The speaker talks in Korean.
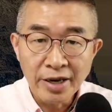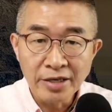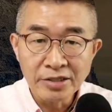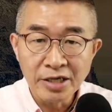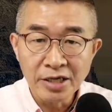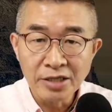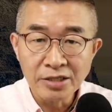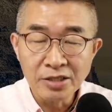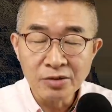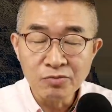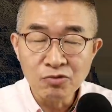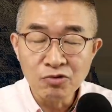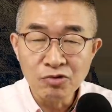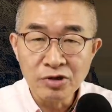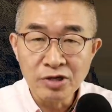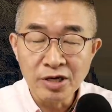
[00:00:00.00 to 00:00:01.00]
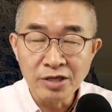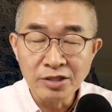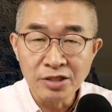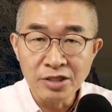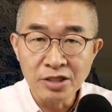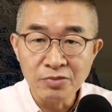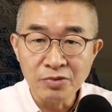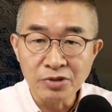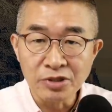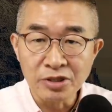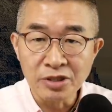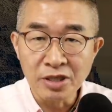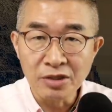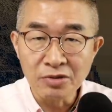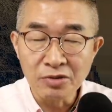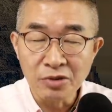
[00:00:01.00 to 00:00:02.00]
해상에서 뭔가 뒤집어
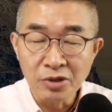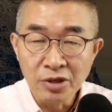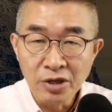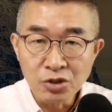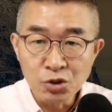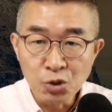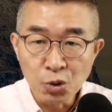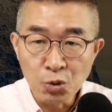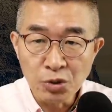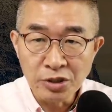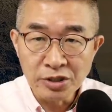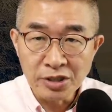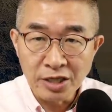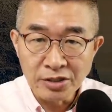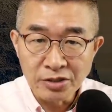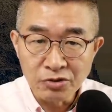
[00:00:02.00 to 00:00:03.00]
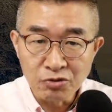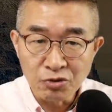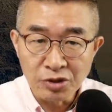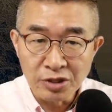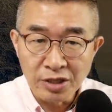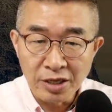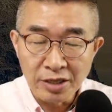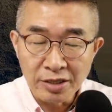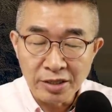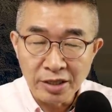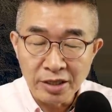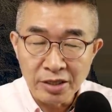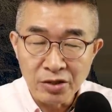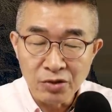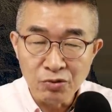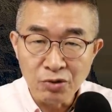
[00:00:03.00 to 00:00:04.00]
쓴다고 총을 쏴서 죽인다는 게
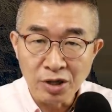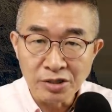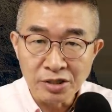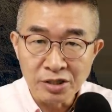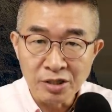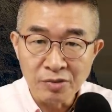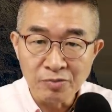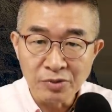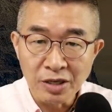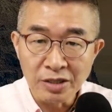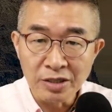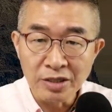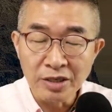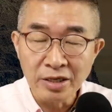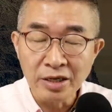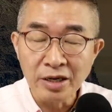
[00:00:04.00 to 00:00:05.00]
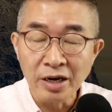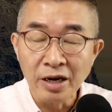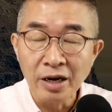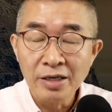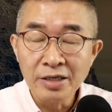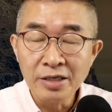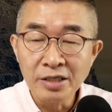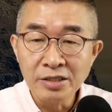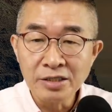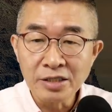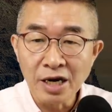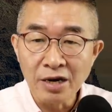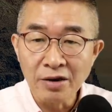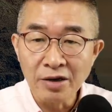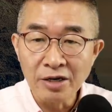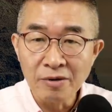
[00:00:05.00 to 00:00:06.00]
이유가 성립되는 일인가 이런
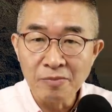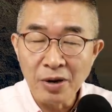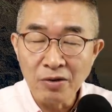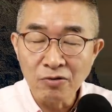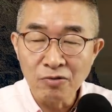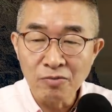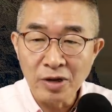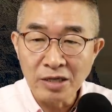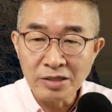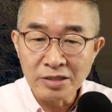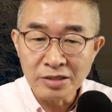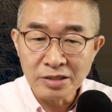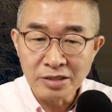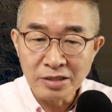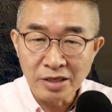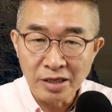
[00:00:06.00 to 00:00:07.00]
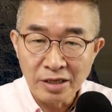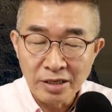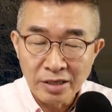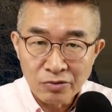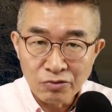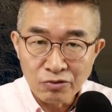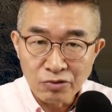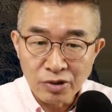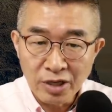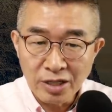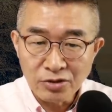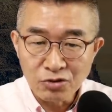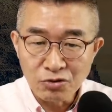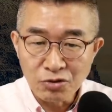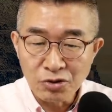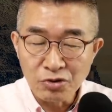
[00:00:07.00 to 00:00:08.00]
사과를 받고 말 것인가
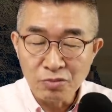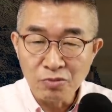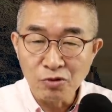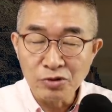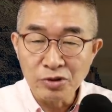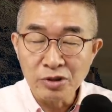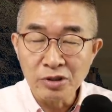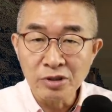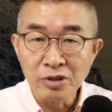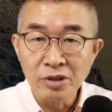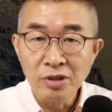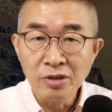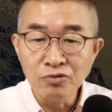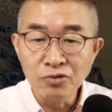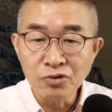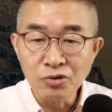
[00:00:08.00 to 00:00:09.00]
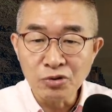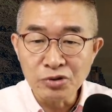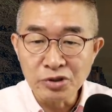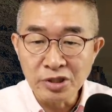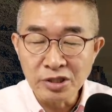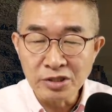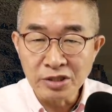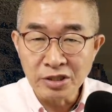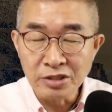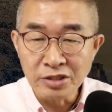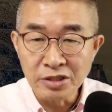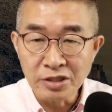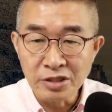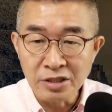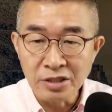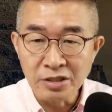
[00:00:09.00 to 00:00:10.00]
국가 측에도 못 드는 북조선의
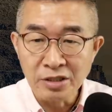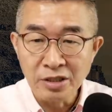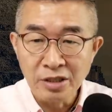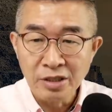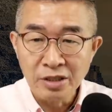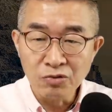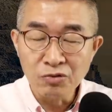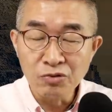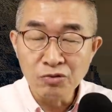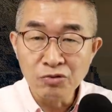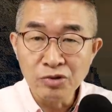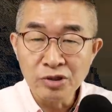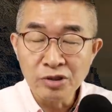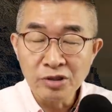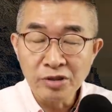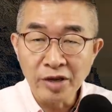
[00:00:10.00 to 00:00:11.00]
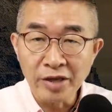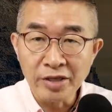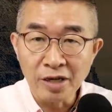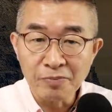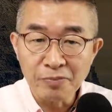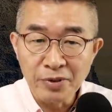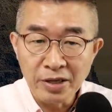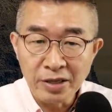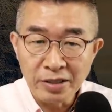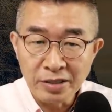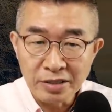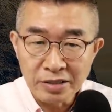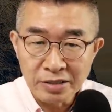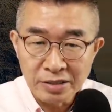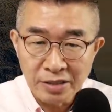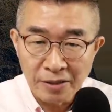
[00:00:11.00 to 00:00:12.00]
설설기는 누구누구는 대답해야 될
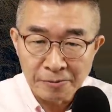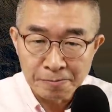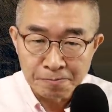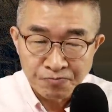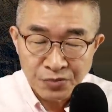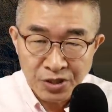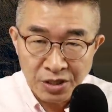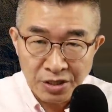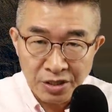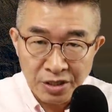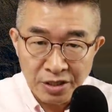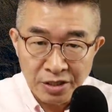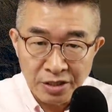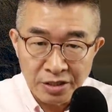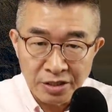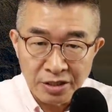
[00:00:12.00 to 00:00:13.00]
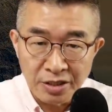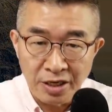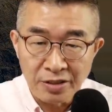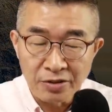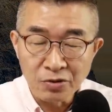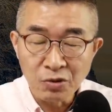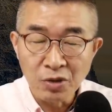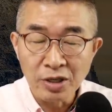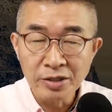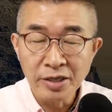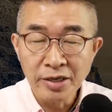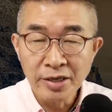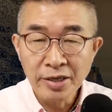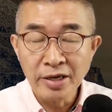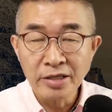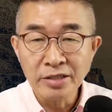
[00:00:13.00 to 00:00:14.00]
것이다. 특히 그 시간 동안의
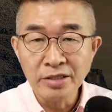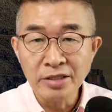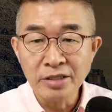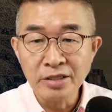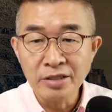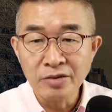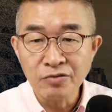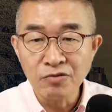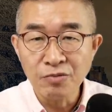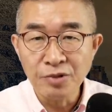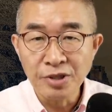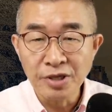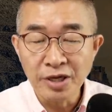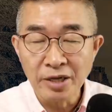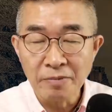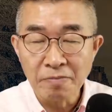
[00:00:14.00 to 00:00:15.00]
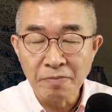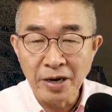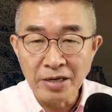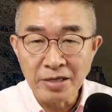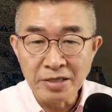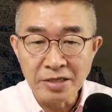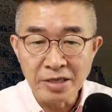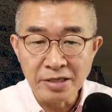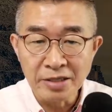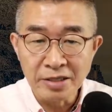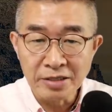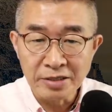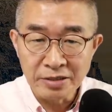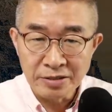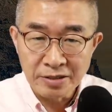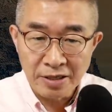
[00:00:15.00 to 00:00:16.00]
행적을 국민에게 밝혀야 될
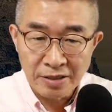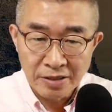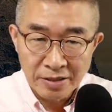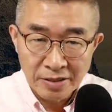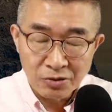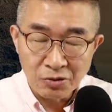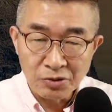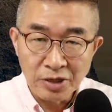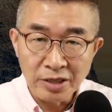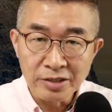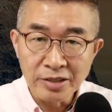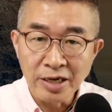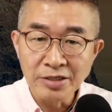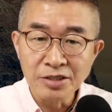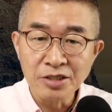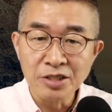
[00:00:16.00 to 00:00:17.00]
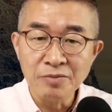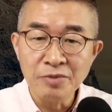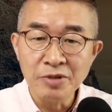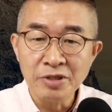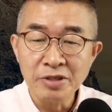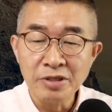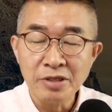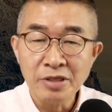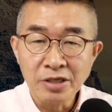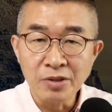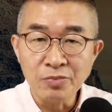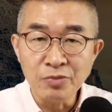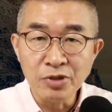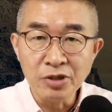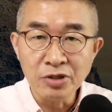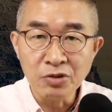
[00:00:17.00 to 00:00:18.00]
것이다. 또 다른 한 시민은
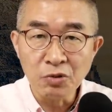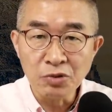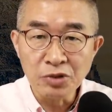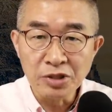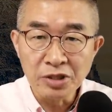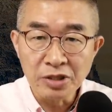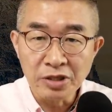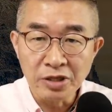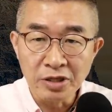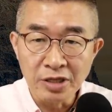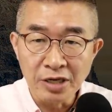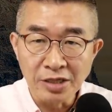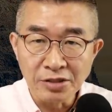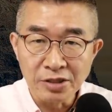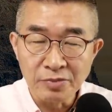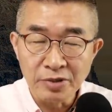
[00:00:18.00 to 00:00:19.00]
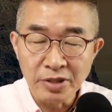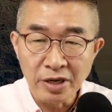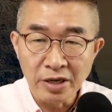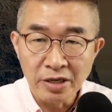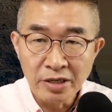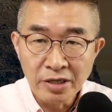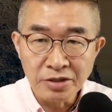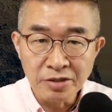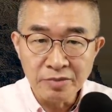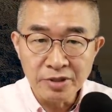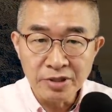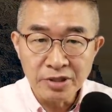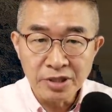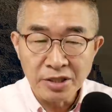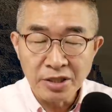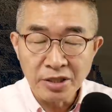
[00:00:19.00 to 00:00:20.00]
김정은 동지 큰일 났습니다.
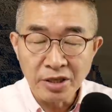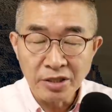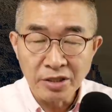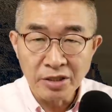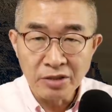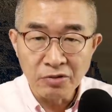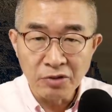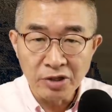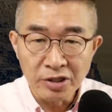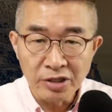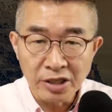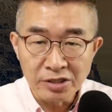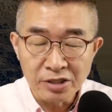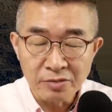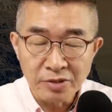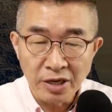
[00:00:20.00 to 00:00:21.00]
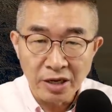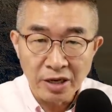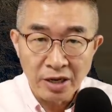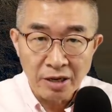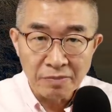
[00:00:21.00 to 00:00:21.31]
젊은 세대들이 들고 일어났습니다.